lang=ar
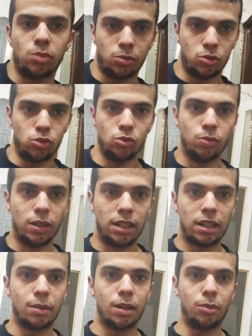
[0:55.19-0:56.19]
مبسوط باللي
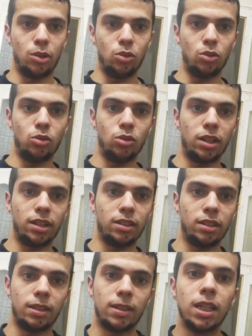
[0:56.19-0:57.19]
انا بعمله
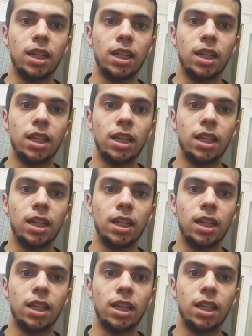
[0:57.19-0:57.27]
لاني